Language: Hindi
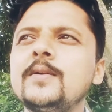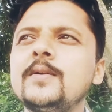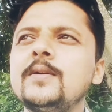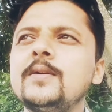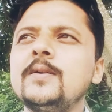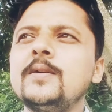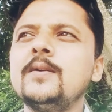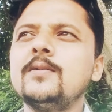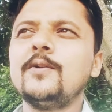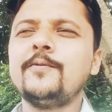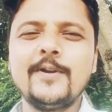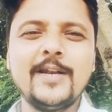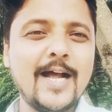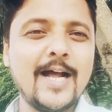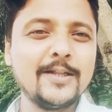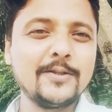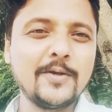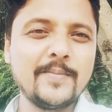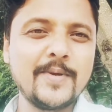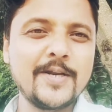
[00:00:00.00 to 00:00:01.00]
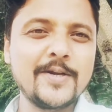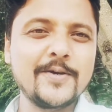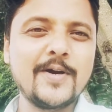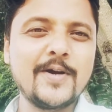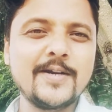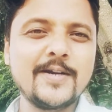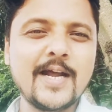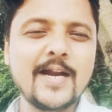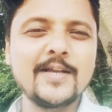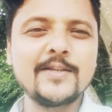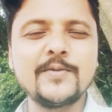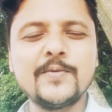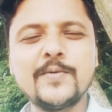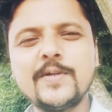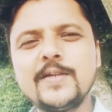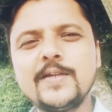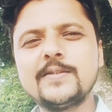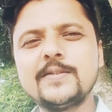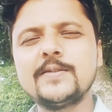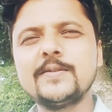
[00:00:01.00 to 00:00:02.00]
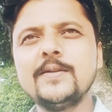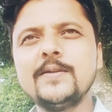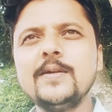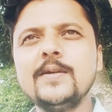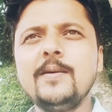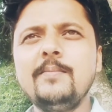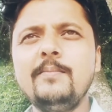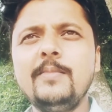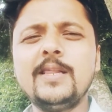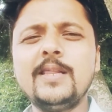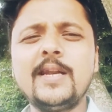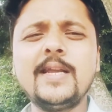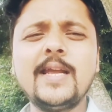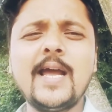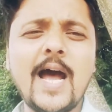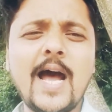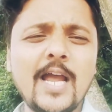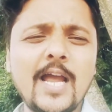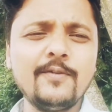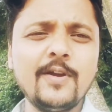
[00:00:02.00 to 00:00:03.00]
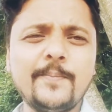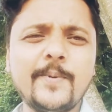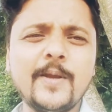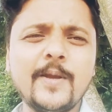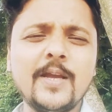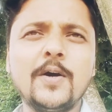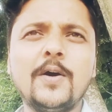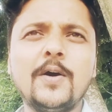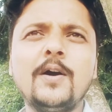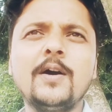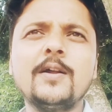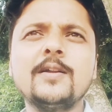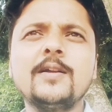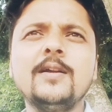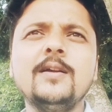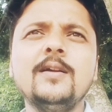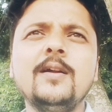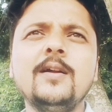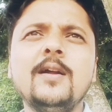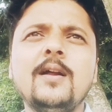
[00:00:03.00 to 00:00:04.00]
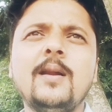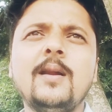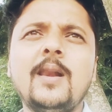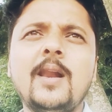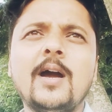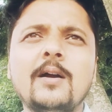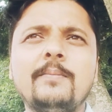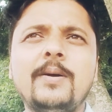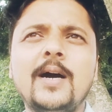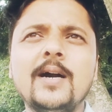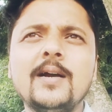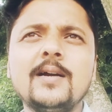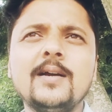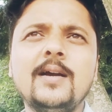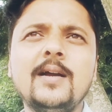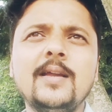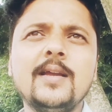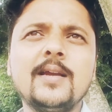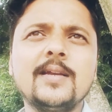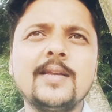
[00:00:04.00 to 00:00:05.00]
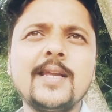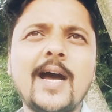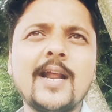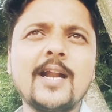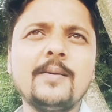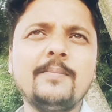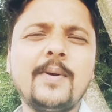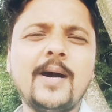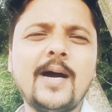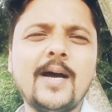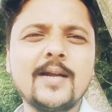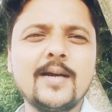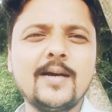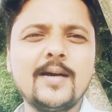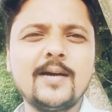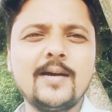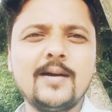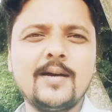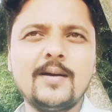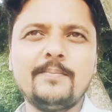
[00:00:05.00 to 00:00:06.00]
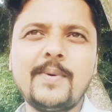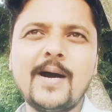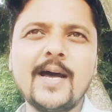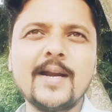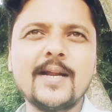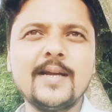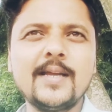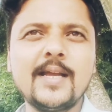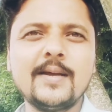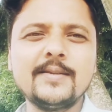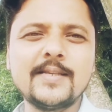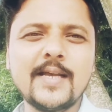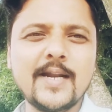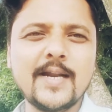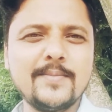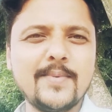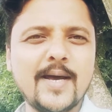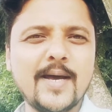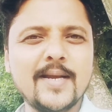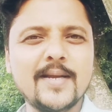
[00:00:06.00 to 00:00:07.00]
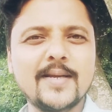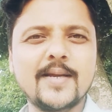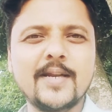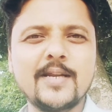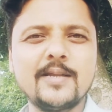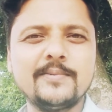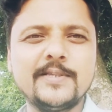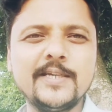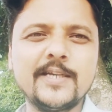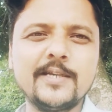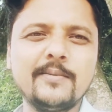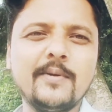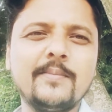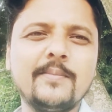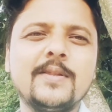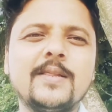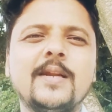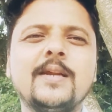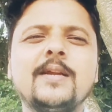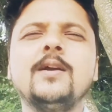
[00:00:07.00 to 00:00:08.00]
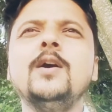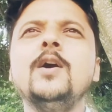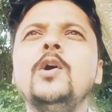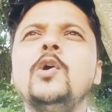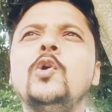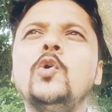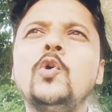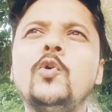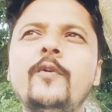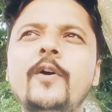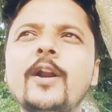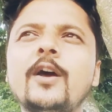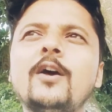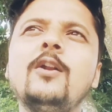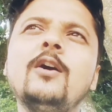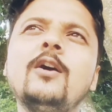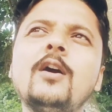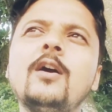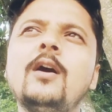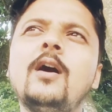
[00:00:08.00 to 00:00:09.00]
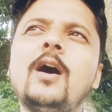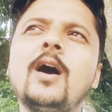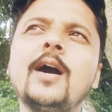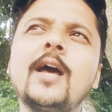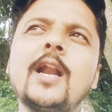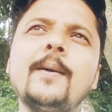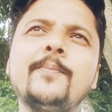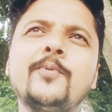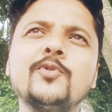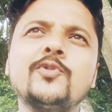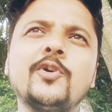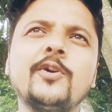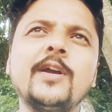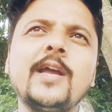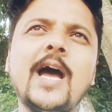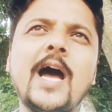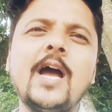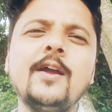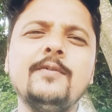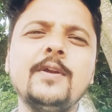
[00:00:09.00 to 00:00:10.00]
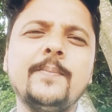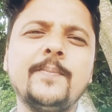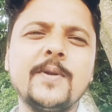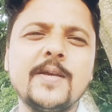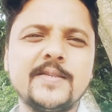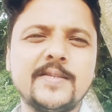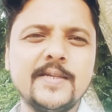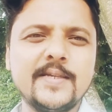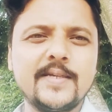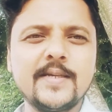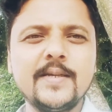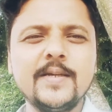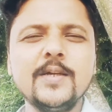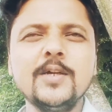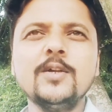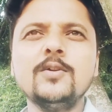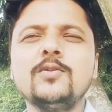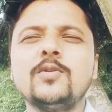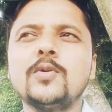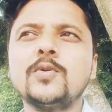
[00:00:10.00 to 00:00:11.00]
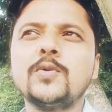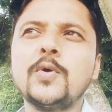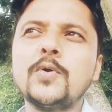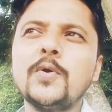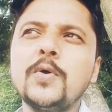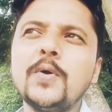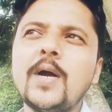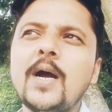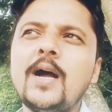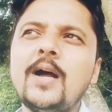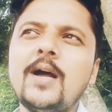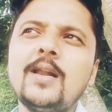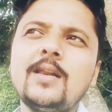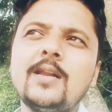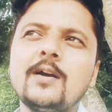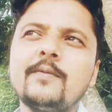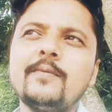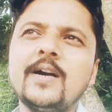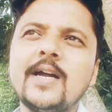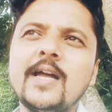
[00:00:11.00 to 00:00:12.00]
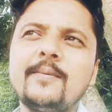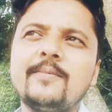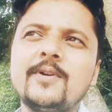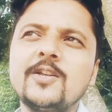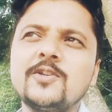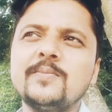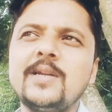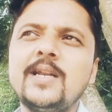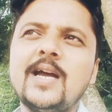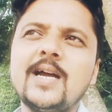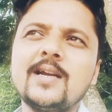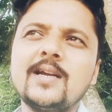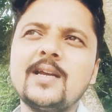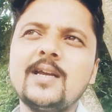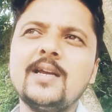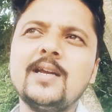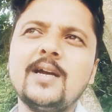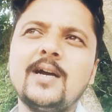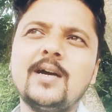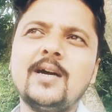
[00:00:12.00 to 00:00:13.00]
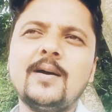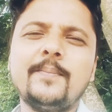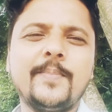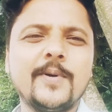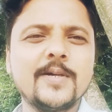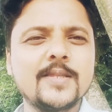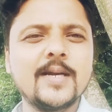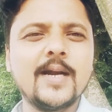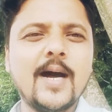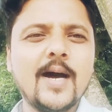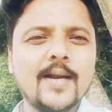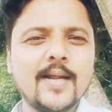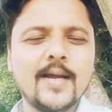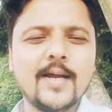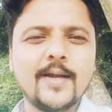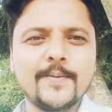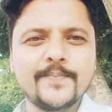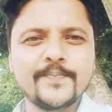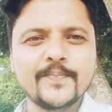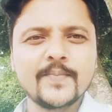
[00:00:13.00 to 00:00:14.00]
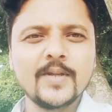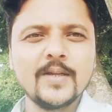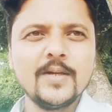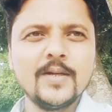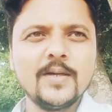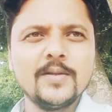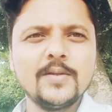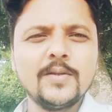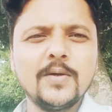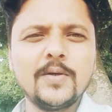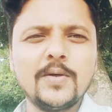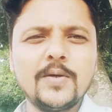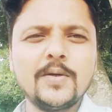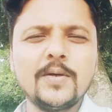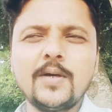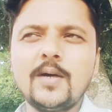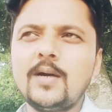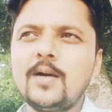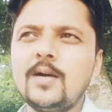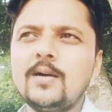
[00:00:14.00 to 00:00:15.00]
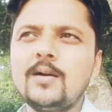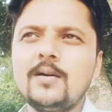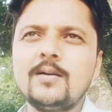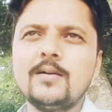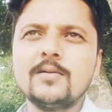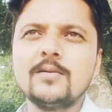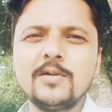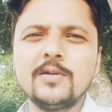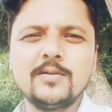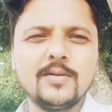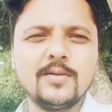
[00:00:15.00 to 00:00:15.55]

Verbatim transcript: तो फिलहाल तो मेरे को 18 से 19 मिल रही है हाईवे पे और लगभग 11 12 12 या साढ़े बारह के करीब सिटी में मिल रही है ओवरऑल अगर आप पूछोगे हाईवे प्लस सिटी तो दोनों का लगभग एवरेज मिला के पंद्रह आ रहा है तो गुड